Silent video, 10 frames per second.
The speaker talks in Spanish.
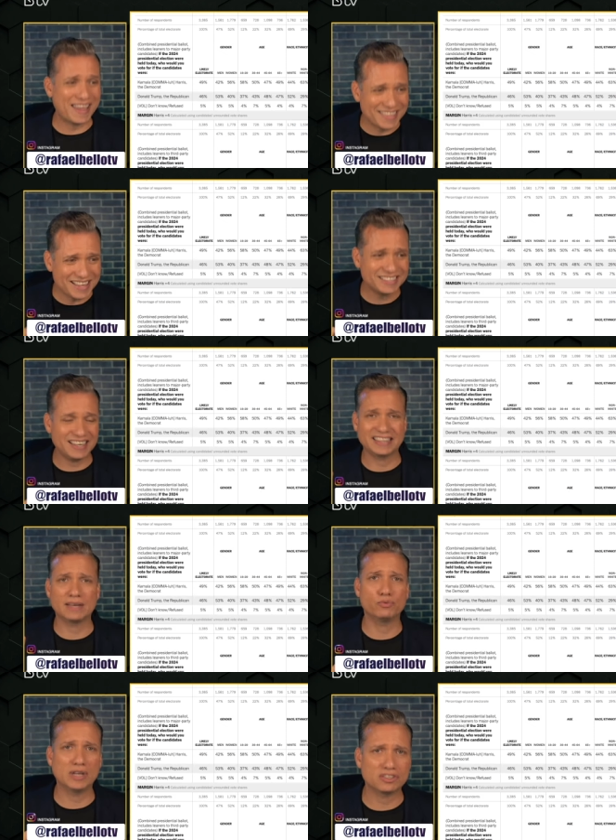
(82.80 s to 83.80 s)
que dice la
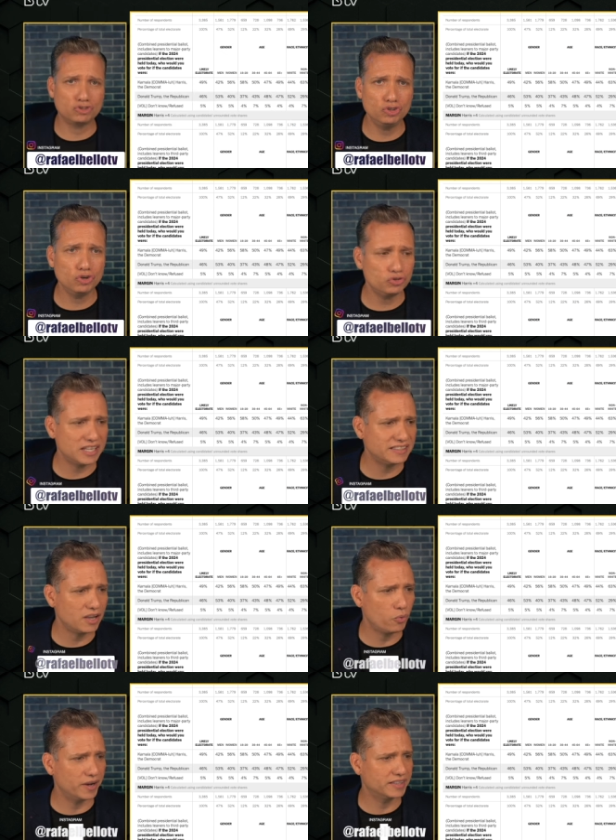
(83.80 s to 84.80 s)
tabulación de esta
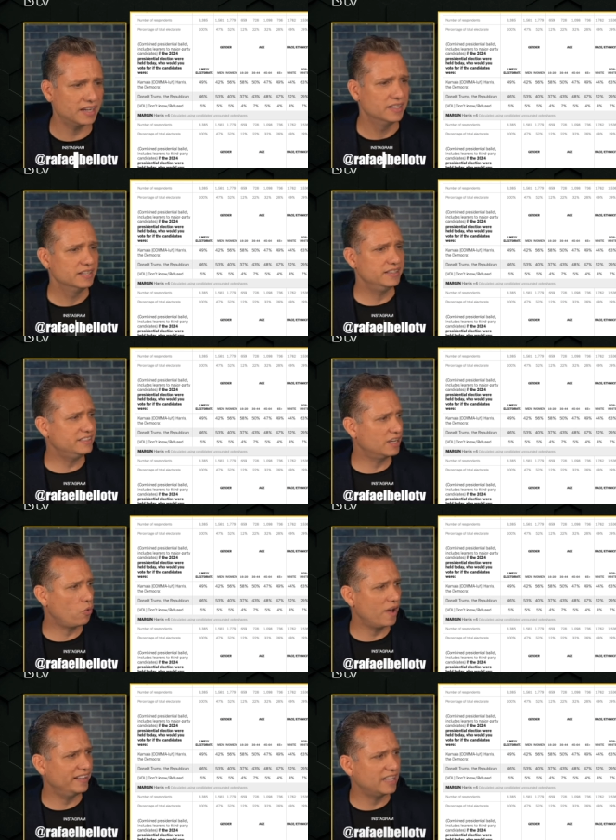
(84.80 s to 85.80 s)
encuesta, dice
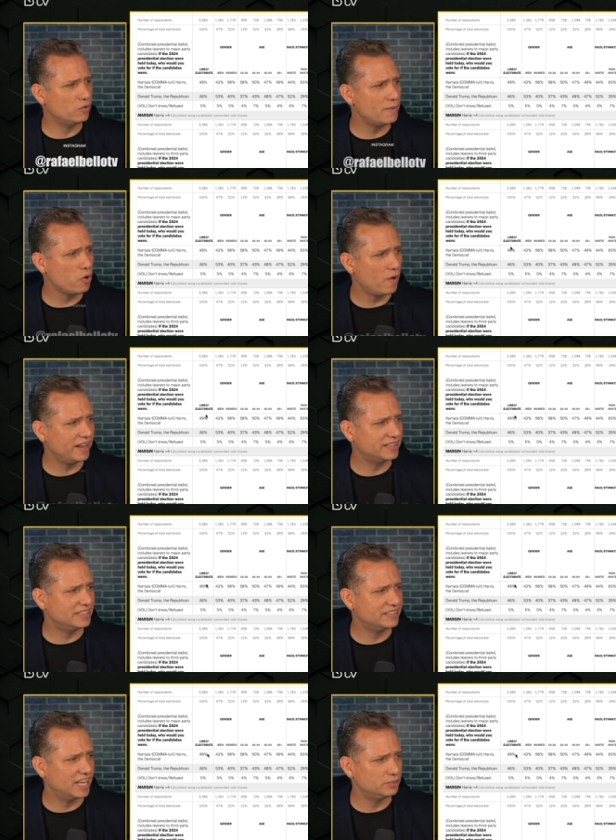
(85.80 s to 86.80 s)

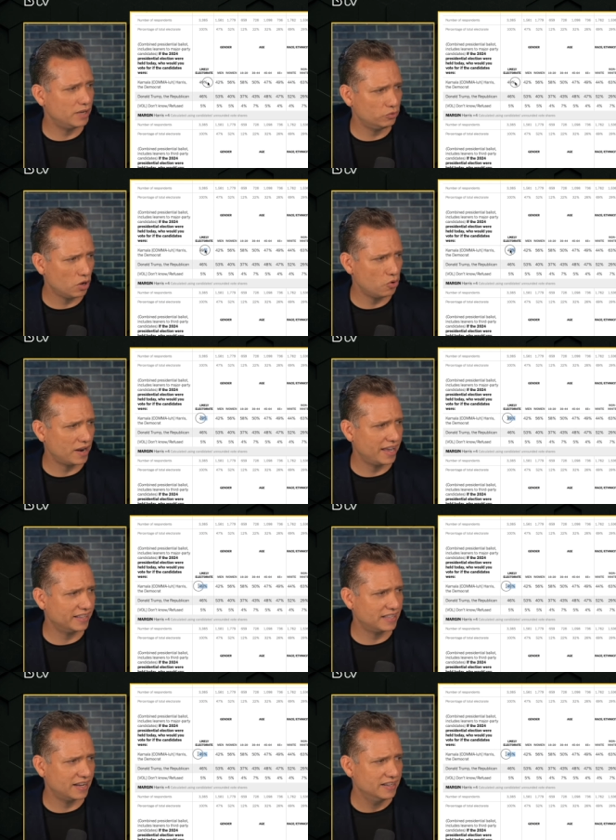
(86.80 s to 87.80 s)
49-46, viendo ahora en
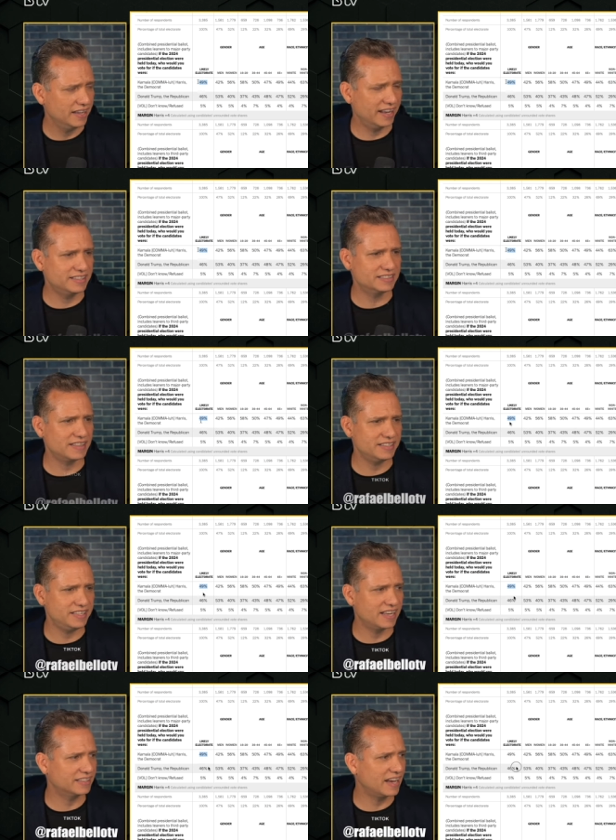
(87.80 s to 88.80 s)
esta, en esta
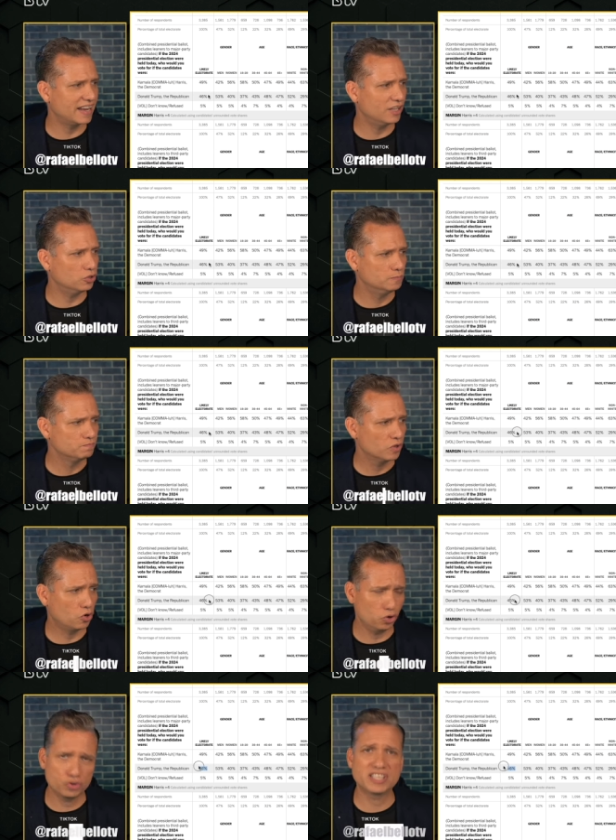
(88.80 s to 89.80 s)
estadística, está ganando
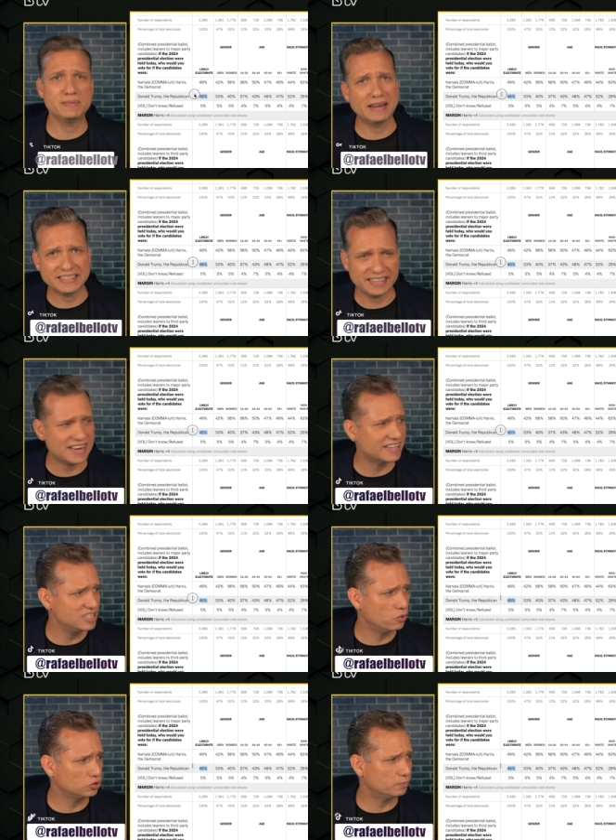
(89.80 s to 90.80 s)
con los decimales sería
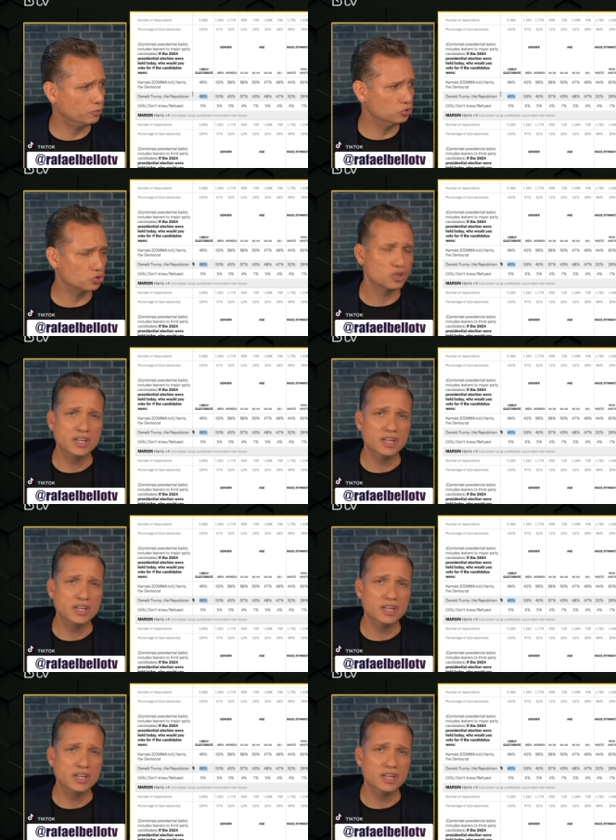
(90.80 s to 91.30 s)
casi 4 puntos